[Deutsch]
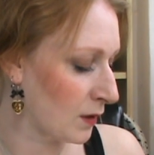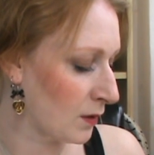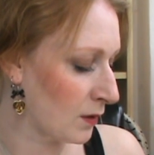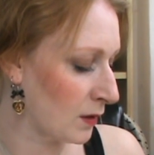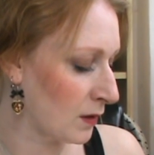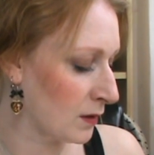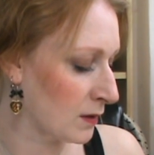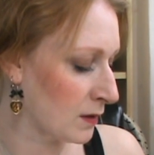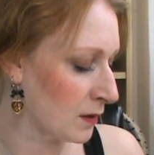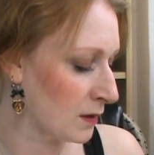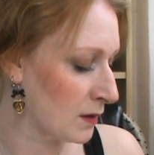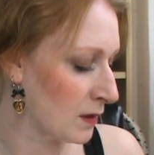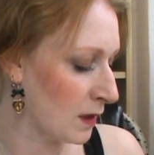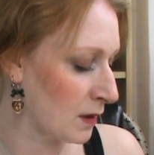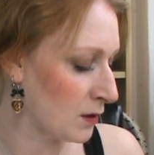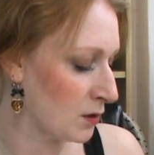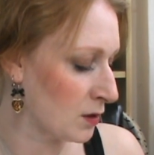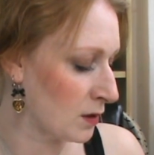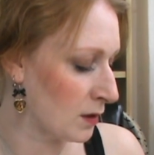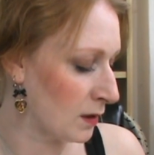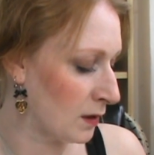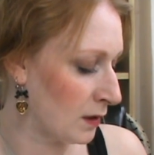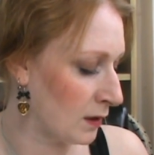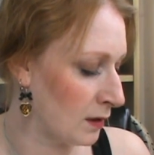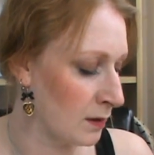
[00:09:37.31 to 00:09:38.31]
Color
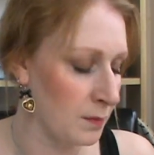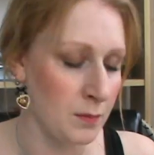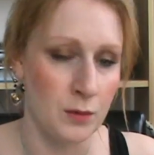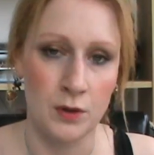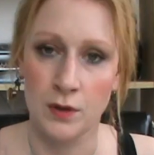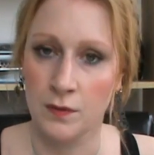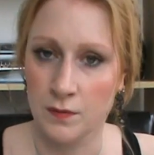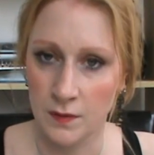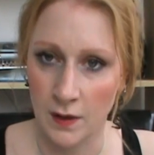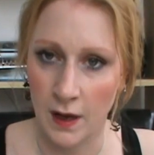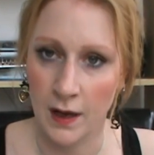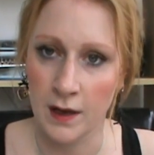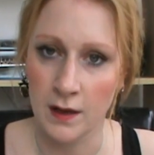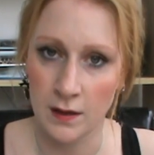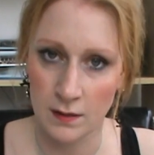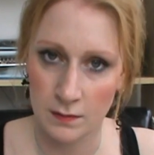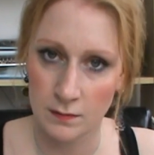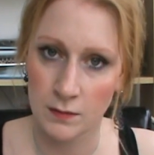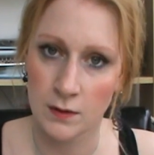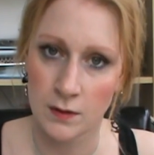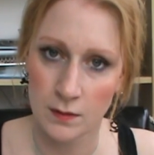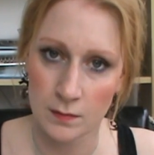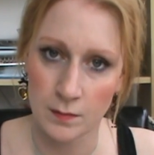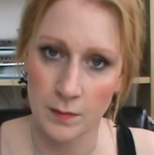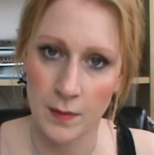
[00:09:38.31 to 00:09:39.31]
Sensational Lippenstift-Reihe,
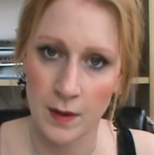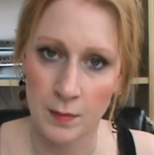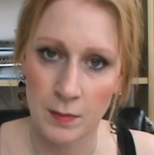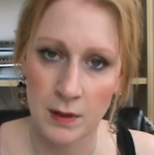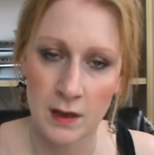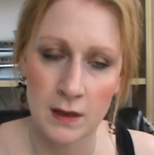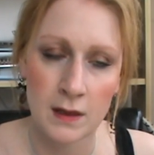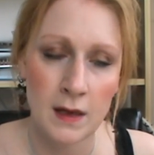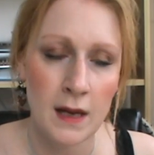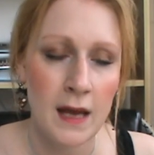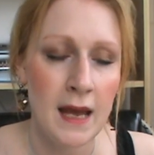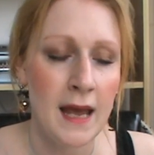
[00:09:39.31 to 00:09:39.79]
ne, Maybelline,